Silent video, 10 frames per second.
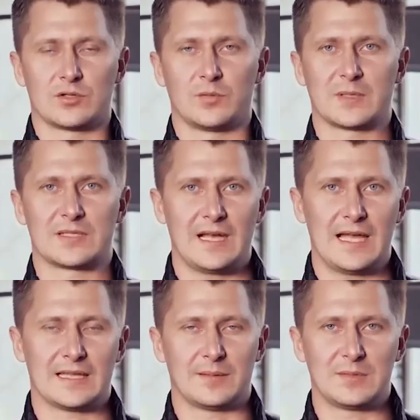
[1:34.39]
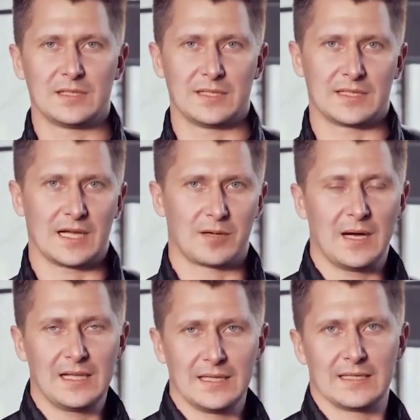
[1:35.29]
Что позволяет нам делать как
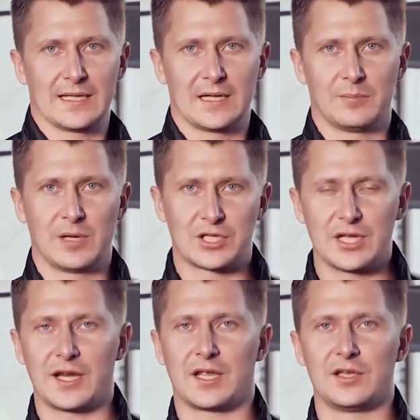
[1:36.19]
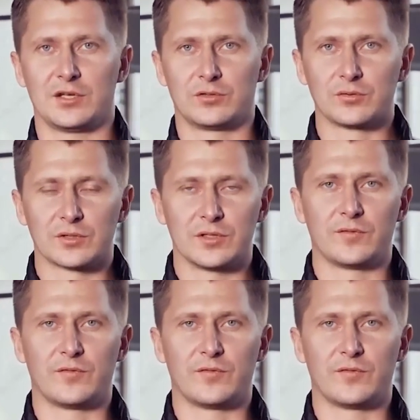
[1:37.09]
малые, так и большие архитектурные